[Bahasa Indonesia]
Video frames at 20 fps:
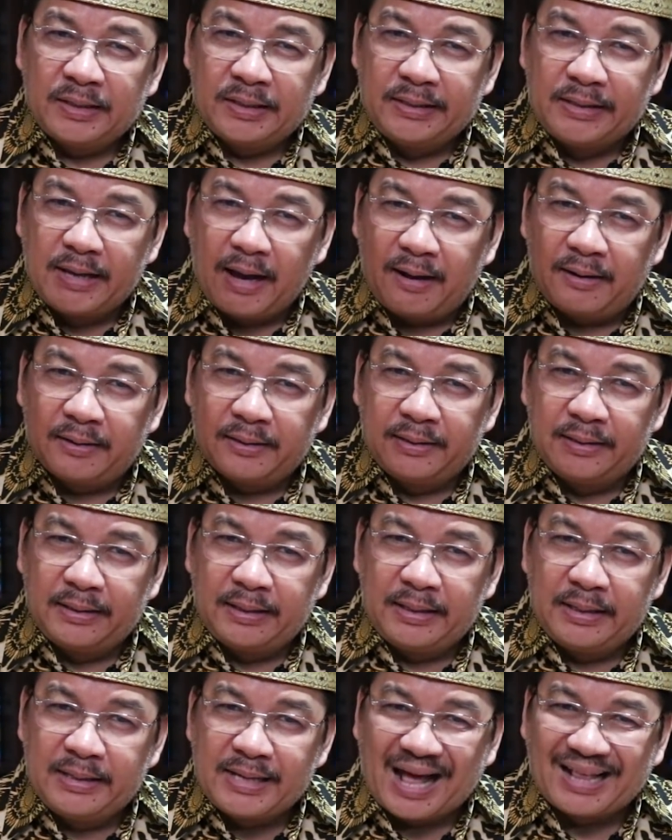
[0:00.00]
yang
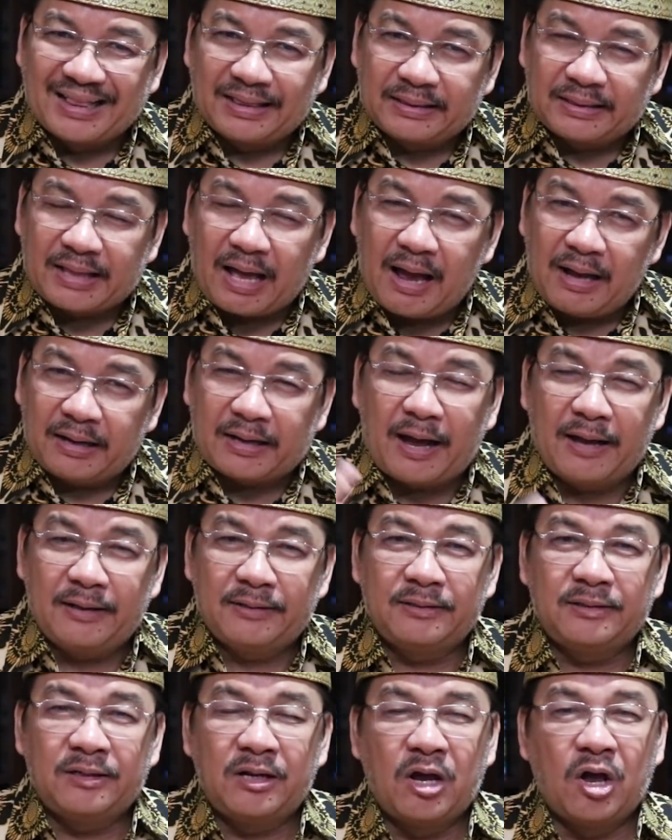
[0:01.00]

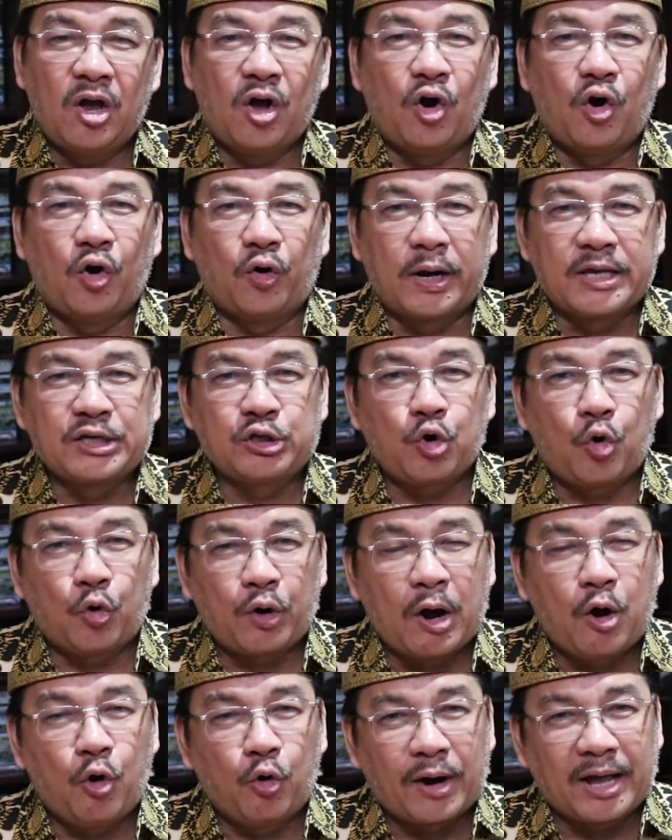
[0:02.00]
dinyatakan oleh
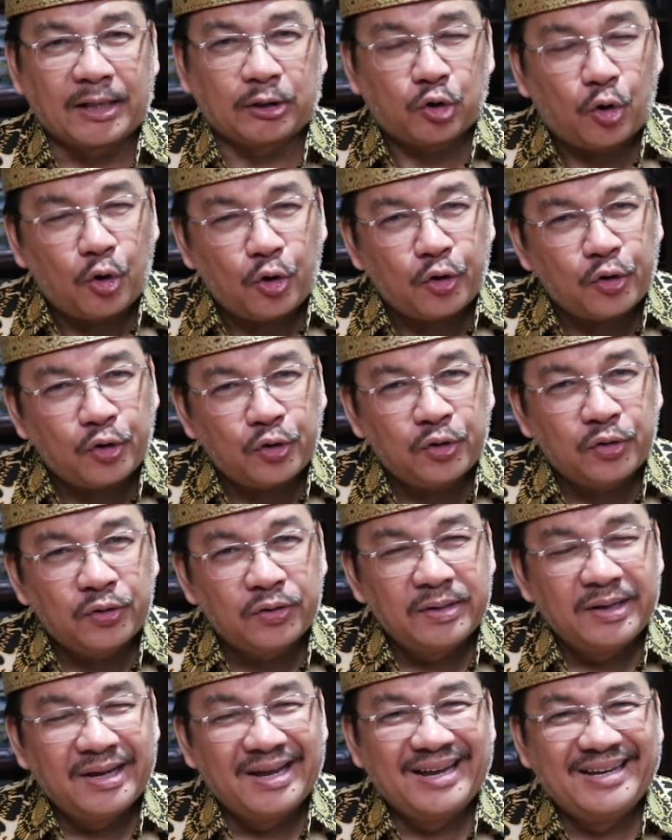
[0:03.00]
seorang orator,
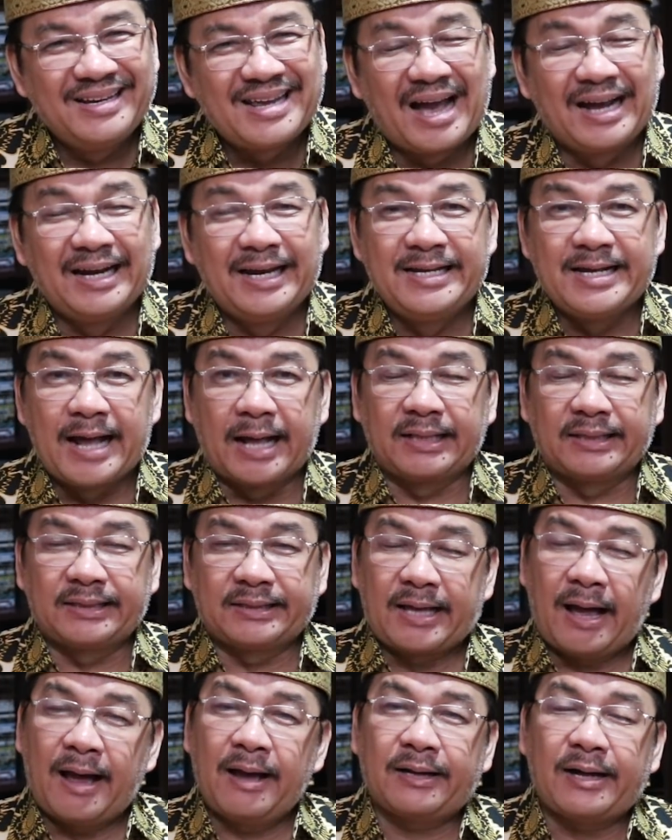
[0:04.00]
yang
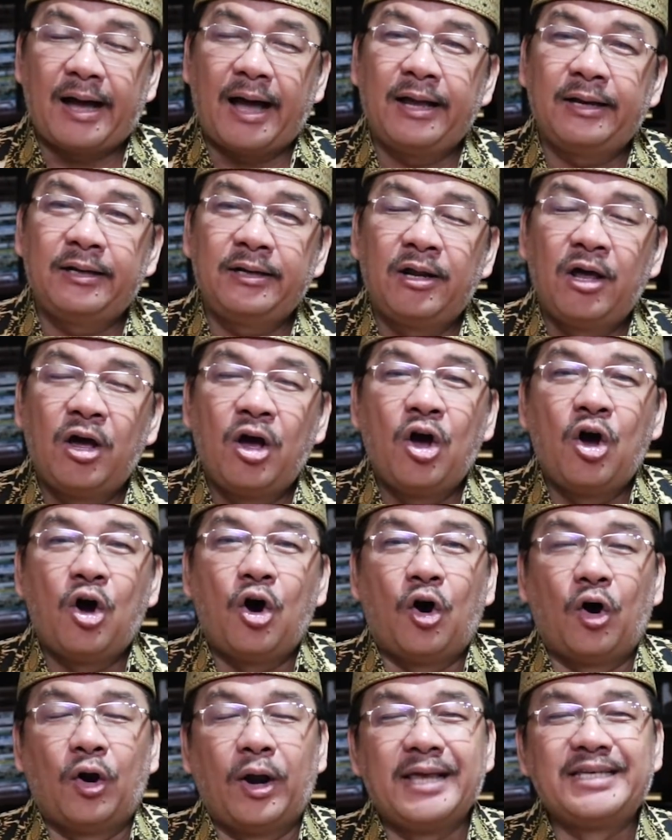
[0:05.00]
dinyatakan
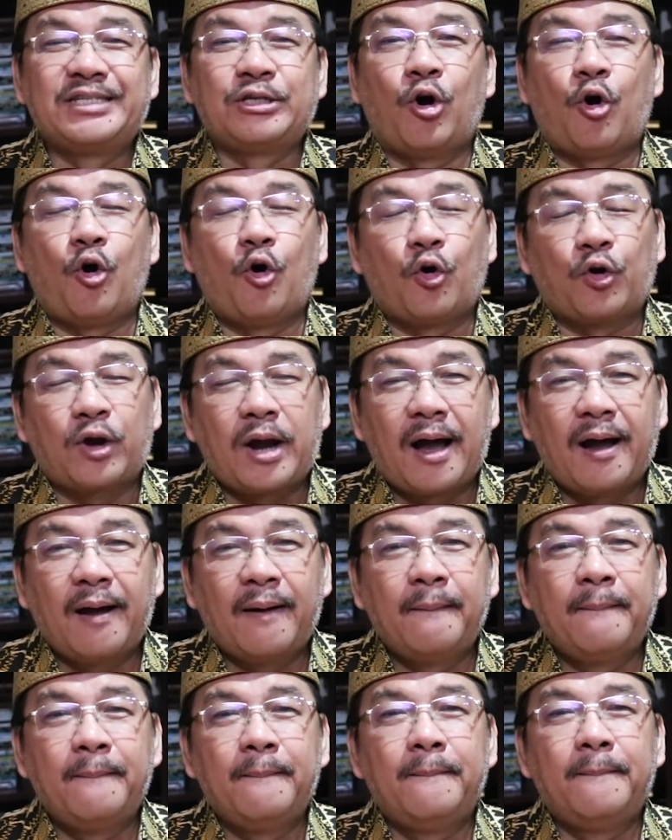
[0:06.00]
oleh
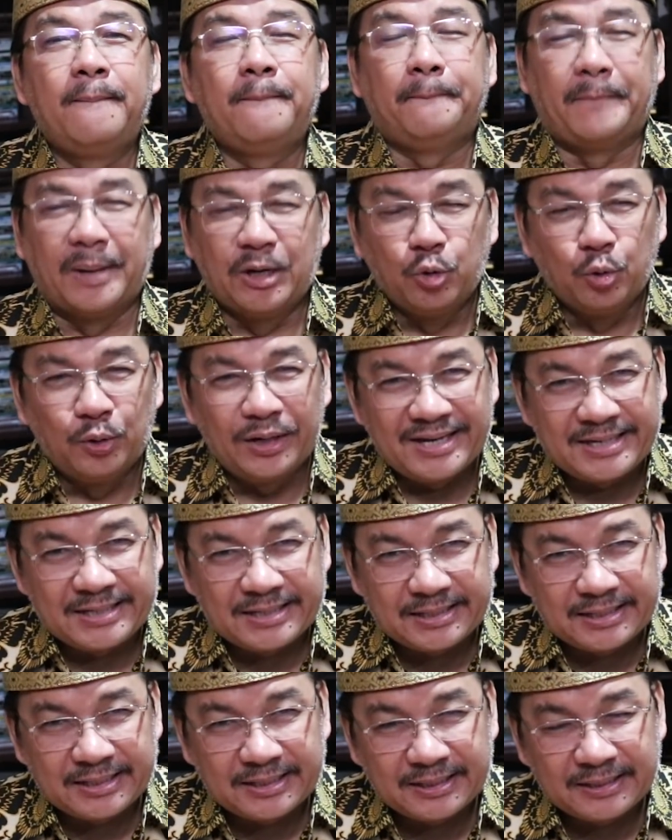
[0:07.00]
seorang
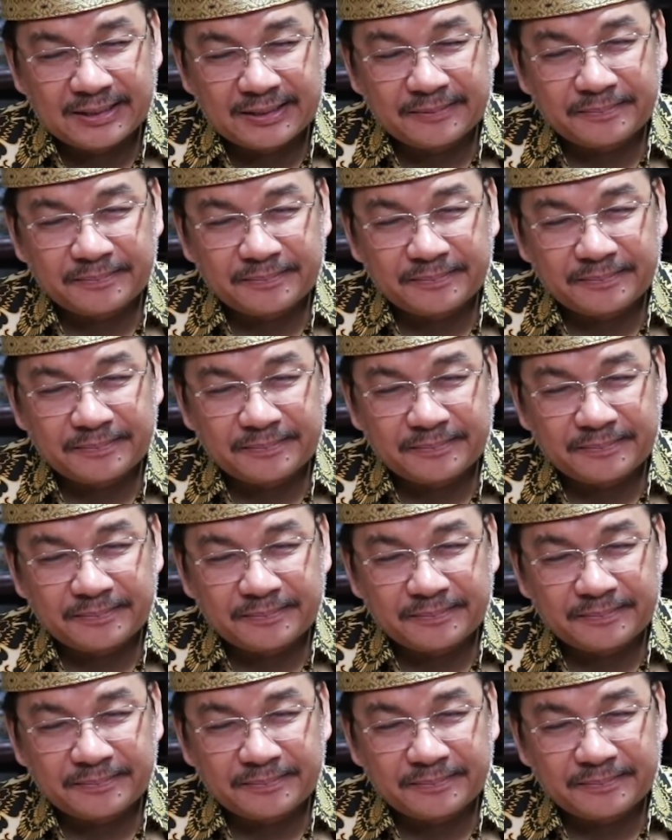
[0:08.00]
penulis.